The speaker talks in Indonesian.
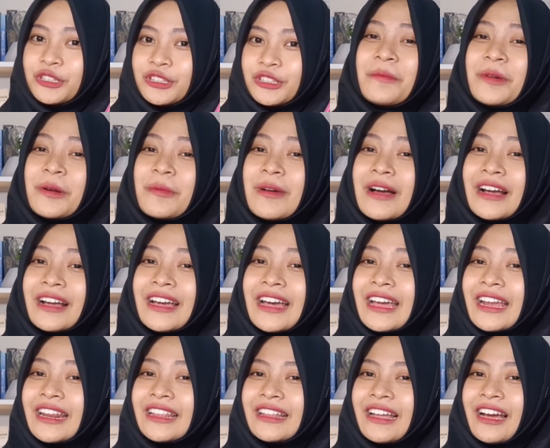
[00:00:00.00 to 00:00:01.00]

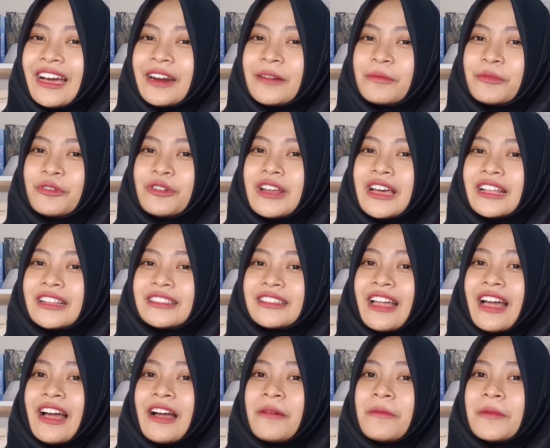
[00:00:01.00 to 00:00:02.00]
berbagai rintangan pun
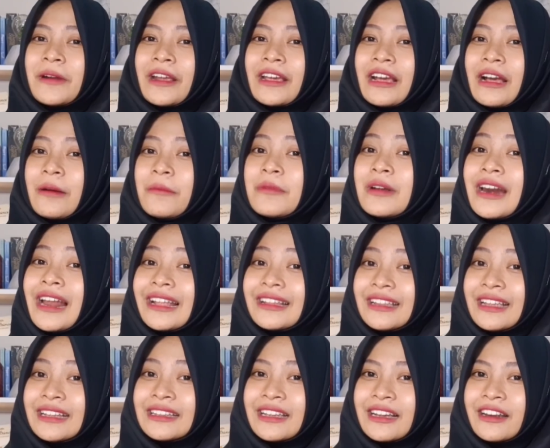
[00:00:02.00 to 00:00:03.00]
datang, mereka
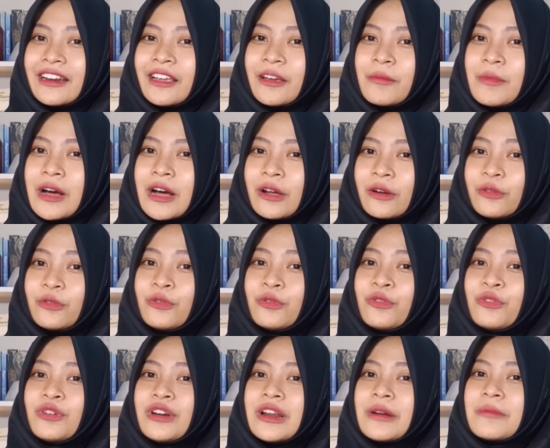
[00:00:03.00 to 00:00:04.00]
berlatih teknik
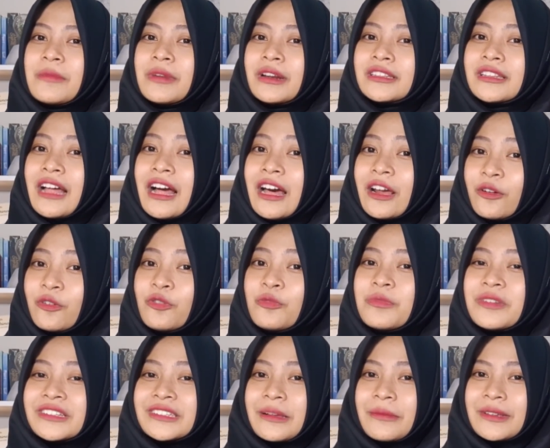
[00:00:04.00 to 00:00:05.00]
baru dan bertarung
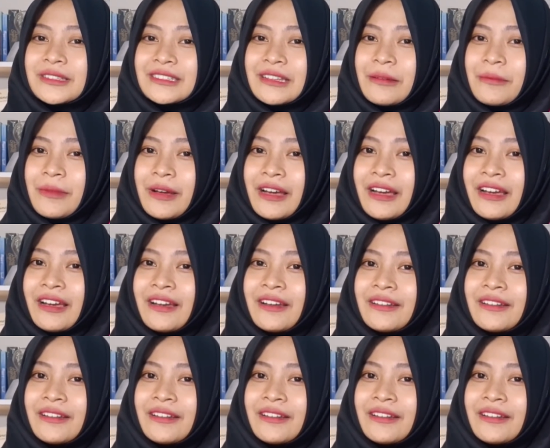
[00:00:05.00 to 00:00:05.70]
bersama-sama.